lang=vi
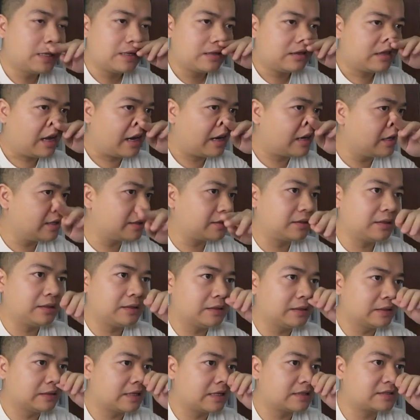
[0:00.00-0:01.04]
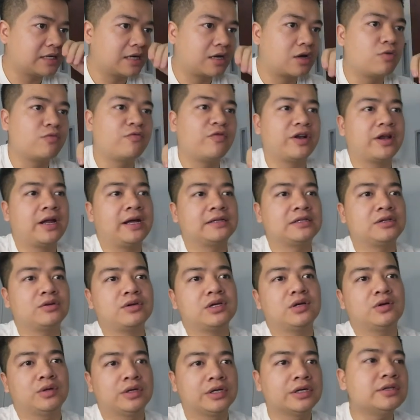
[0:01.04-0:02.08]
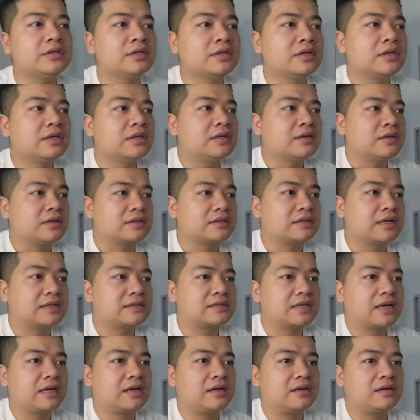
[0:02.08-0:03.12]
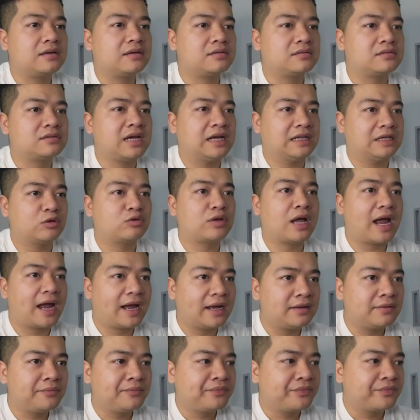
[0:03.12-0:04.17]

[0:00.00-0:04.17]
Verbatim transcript: Thái League thì người ta sẽ không vận hành theo kiểu đấy, người ta sẽ trả theo tháng.